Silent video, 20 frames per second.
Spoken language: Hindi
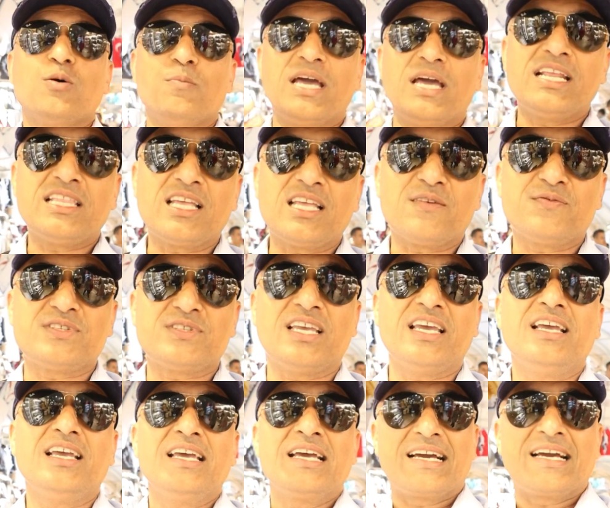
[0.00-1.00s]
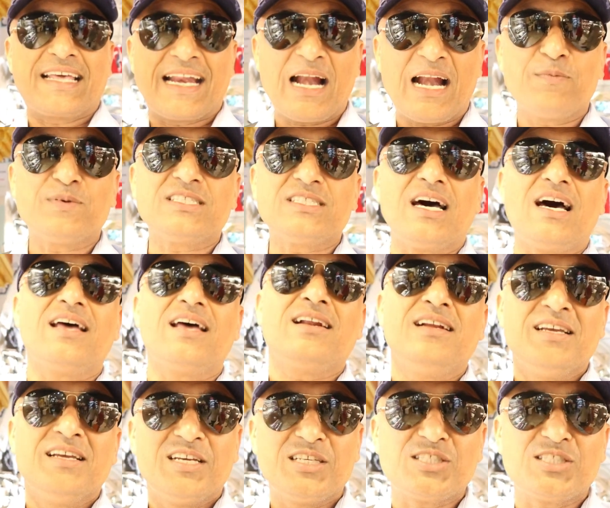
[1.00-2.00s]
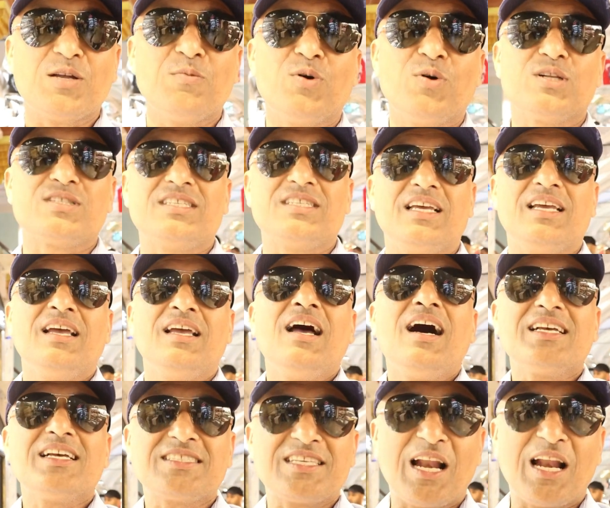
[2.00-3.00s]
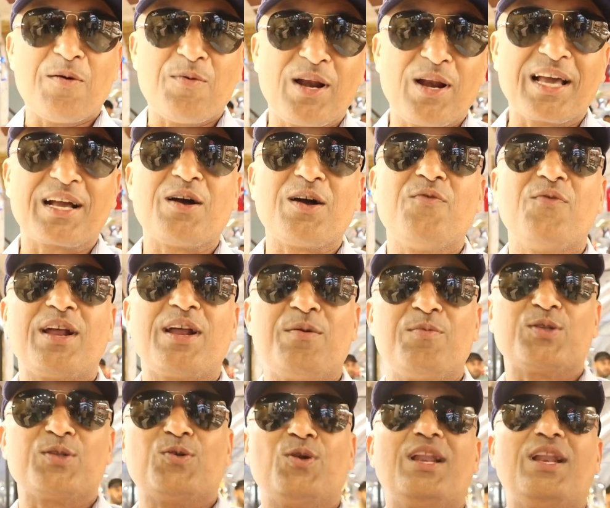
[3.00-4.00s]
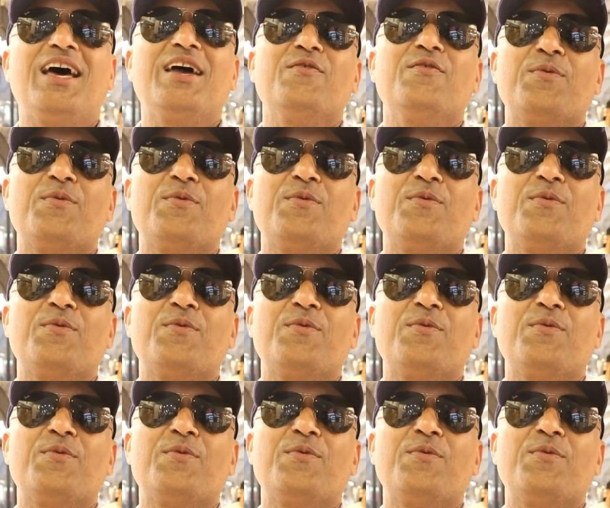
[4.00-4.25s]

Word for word: तो मेरी तरफ से ग्रैंड बाज़ार इस्तबोल तो से असलकम वरहमल